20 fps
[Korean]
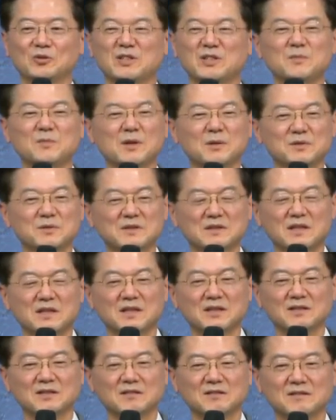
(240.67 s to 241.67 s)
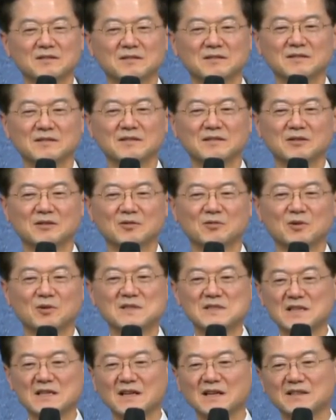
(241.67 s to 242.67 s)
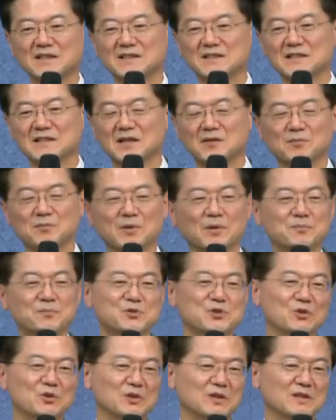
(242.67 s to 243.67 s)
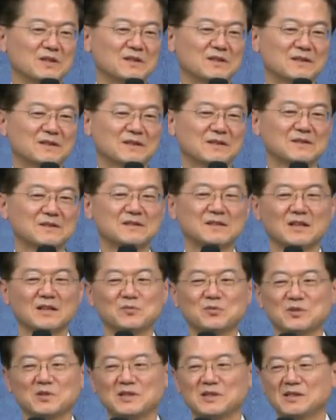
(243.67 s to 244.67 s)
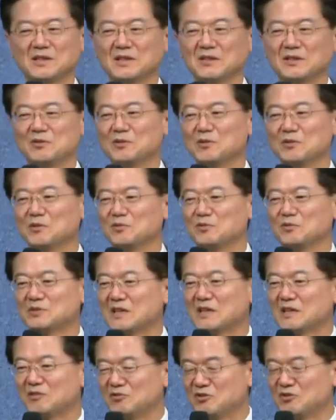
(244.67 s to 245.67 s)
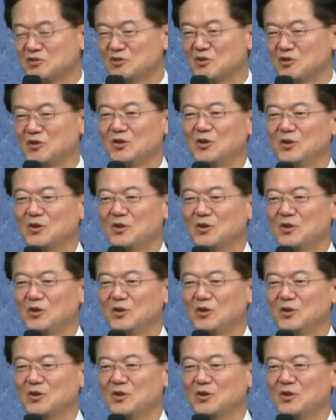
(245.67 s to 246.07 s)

힘이 없을 때는 권세가 있는 사람, 법조인 그런 사람들이 우상이 되죠.